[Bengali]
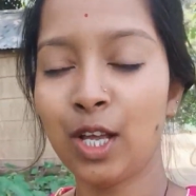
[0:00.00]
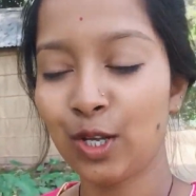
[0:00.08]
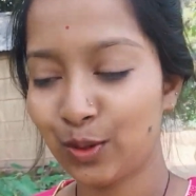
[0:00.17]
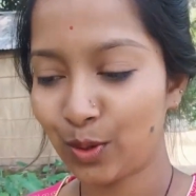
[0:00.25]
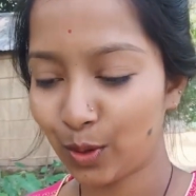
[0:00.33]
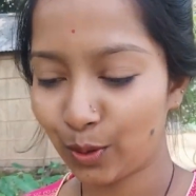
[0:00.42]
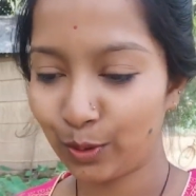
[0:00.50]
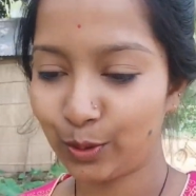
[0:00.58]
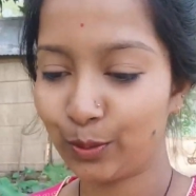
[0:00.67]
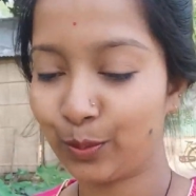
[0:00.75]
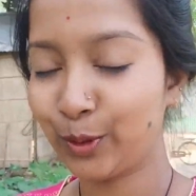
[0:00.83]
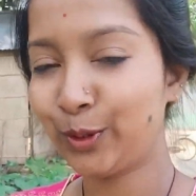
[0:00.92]
তো
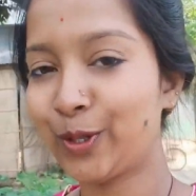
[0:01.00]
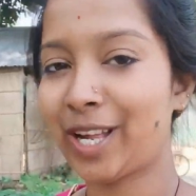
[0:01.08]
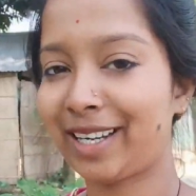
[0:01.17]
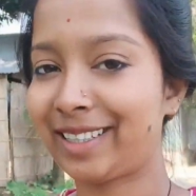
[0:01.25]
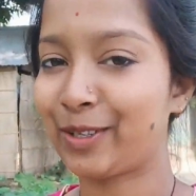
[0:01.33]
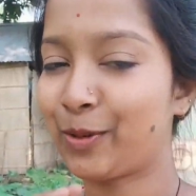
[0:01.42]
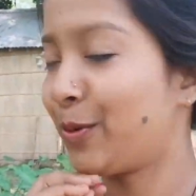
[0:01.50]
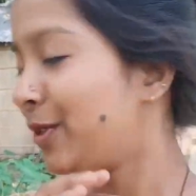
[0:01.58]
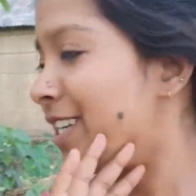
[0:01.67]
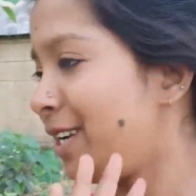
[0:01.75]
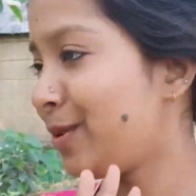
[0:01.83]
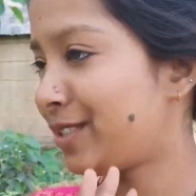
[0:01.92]
বন্ধুরা একটা গুড
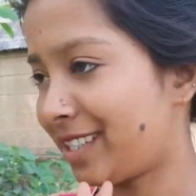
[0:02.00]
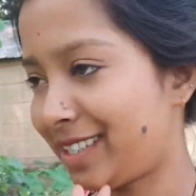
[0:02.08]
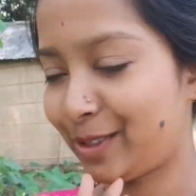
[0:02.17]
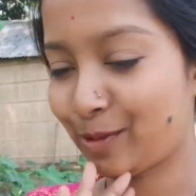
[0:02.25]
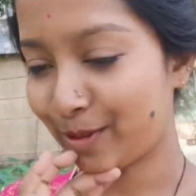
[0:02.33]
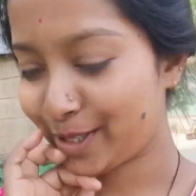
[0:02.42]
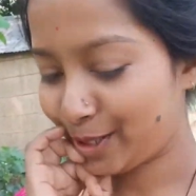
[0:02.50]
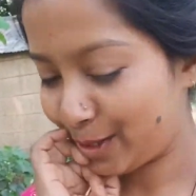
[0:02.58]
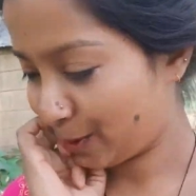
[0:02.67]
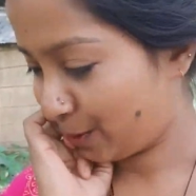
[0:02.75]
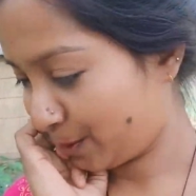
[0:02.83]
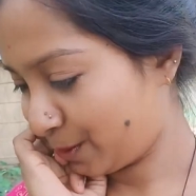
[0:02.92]
নিউজ আছে তোমাদের
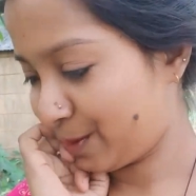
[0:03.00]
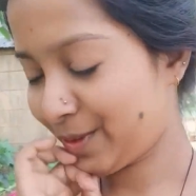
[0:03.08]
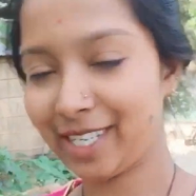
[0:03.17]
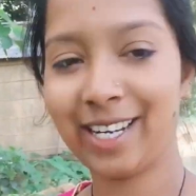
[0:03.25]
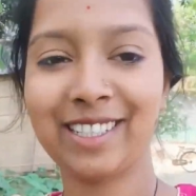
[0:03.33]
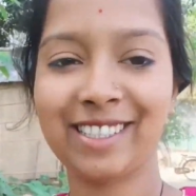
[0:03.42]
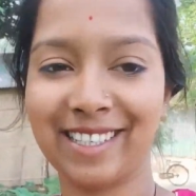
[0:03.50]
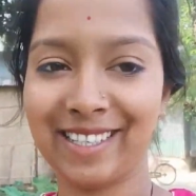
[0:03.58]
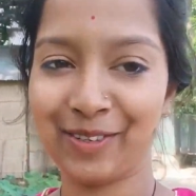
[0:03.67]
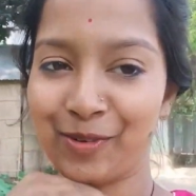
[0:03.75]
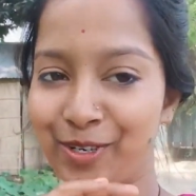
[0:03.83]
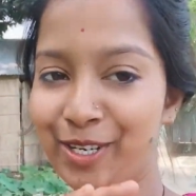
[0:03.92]
জন্য ঠিক আছে
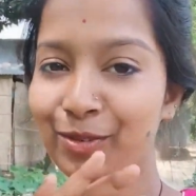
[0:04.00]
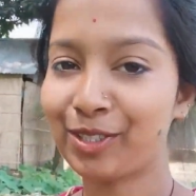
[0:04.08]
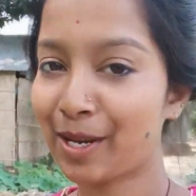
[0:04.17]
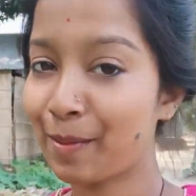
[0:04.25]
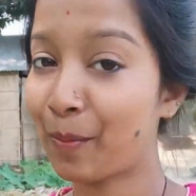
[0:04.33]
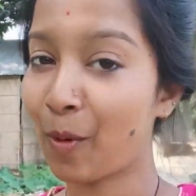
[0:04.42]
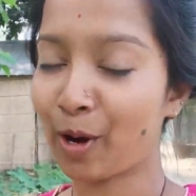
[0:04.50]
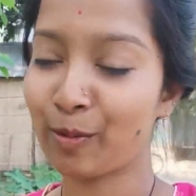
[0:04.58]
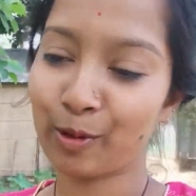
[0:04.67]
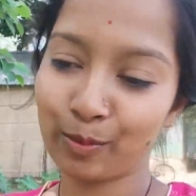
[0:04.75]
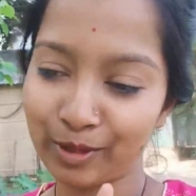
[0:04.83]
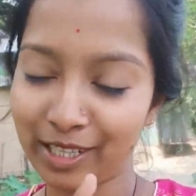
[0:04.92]
গুড নিউজটা আমি পরে
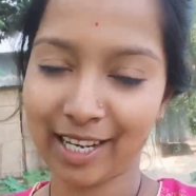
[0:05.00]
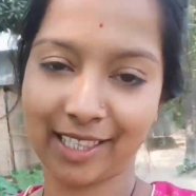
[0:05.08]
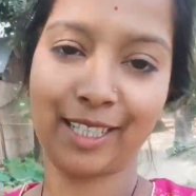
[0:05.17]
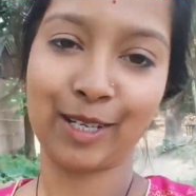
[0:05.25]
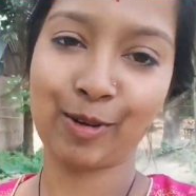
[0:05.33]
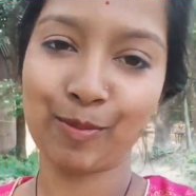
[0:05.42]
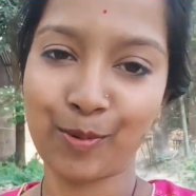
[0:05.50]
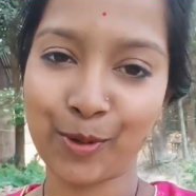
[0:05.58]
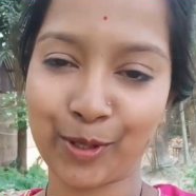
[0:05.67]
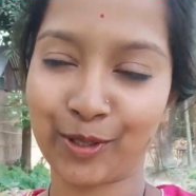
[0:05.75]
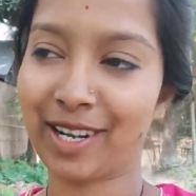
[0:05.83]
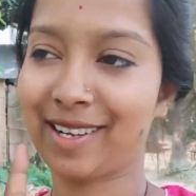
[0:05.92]
বলবো দেখতে থাকো
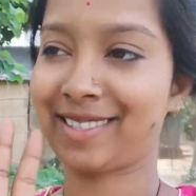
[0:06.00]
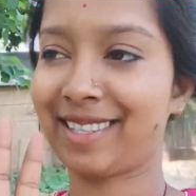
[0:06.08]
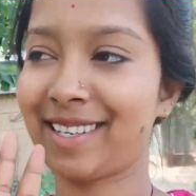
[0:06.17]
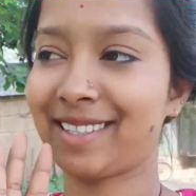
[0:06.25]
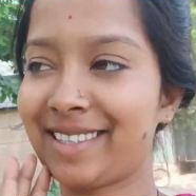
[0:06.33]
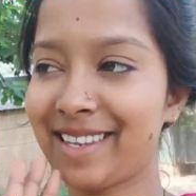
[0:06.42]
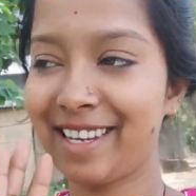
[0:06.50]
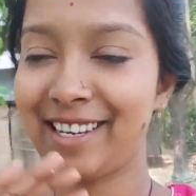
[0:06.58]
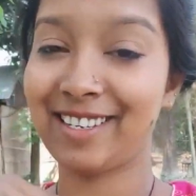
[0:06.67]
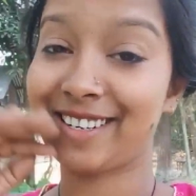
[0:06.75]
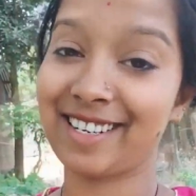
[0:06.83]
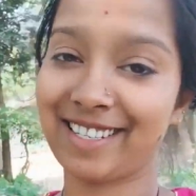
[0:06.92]
ব্লগটা আস্তে আস্তে
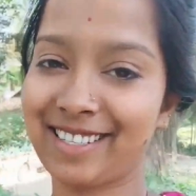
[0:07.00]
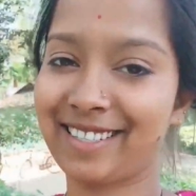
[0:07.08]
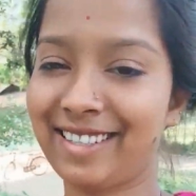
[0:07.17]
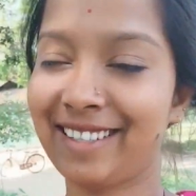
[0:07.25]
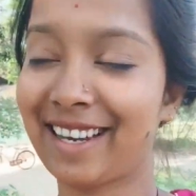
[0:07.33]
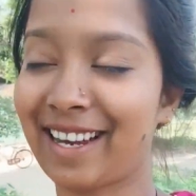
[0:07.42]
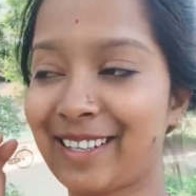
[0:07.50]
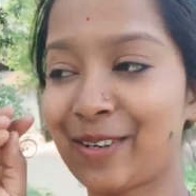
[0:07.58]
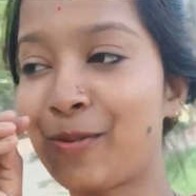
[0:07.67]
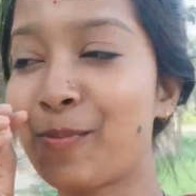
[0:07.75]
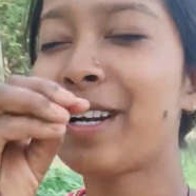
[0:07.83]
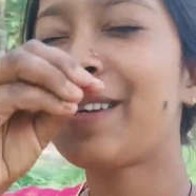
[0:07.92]
ইন্টারেস্টিং একটা মানে